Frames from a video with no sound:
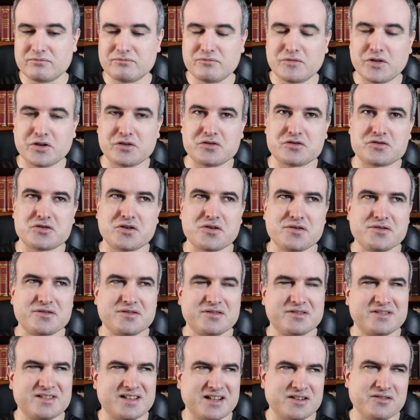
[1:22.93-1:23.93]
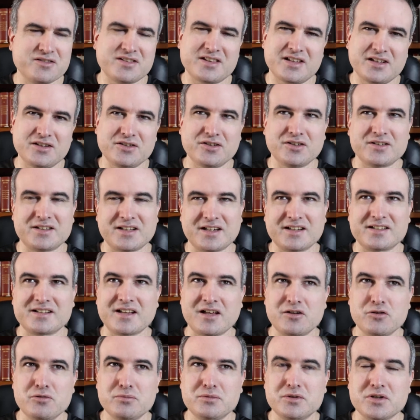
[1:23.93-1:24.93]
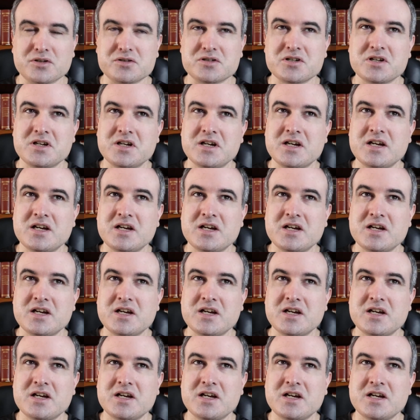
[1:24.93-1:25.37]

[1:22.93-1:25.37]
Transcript: bueno, son, tengo 103 alumnos,